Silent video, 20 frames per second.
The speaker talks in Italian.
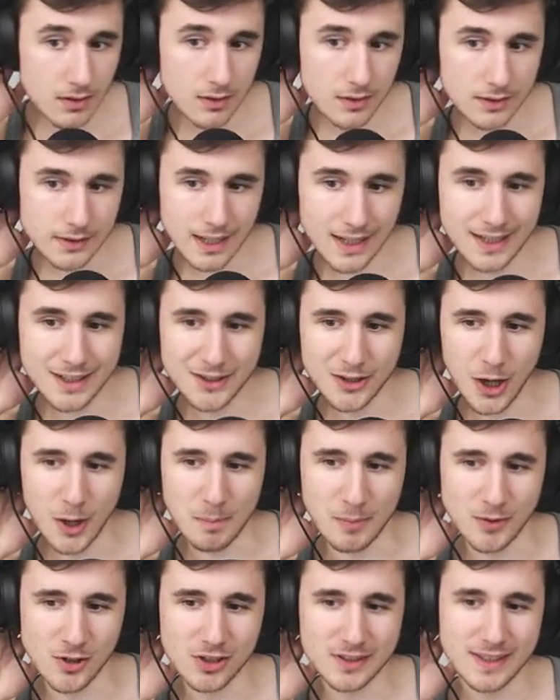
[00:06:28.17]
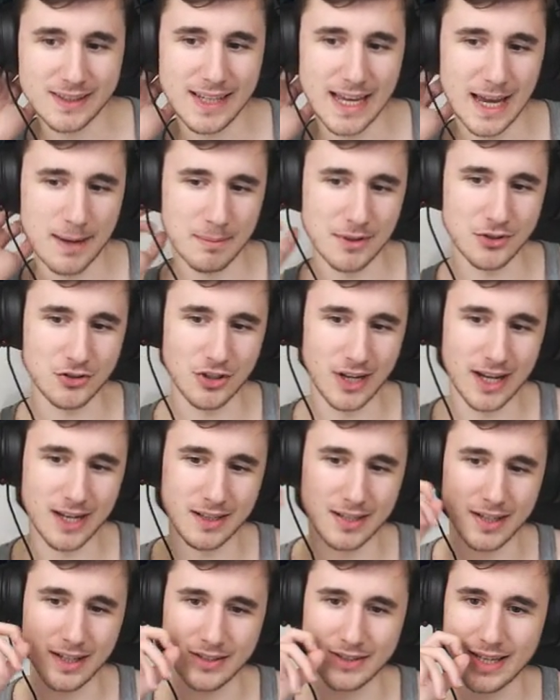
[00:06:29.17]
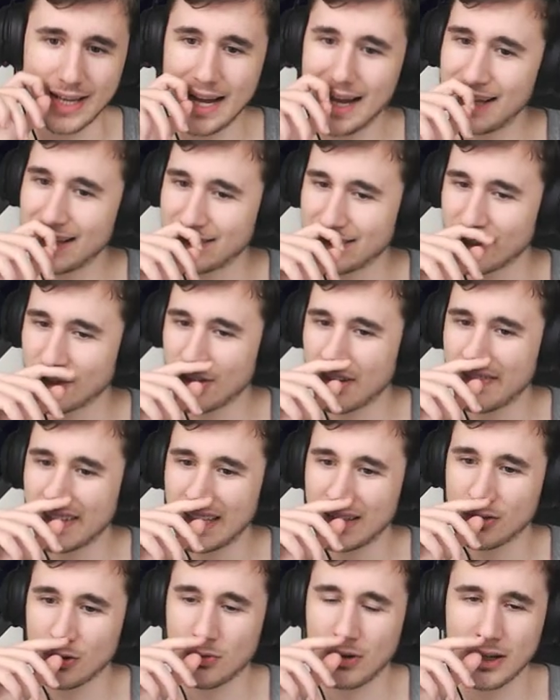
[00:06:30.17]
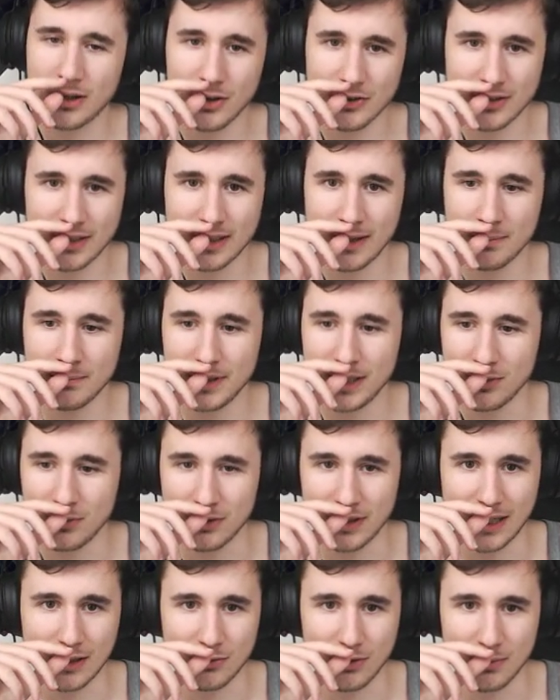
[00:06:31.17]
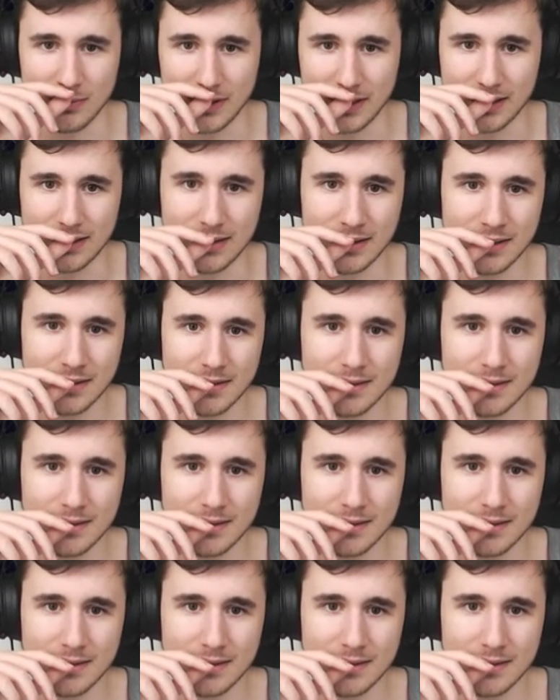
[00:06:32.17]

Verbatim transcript: Tank top, not damage, eh. Sta, sta già vedendo qualcosa di ambiguo nella tua build.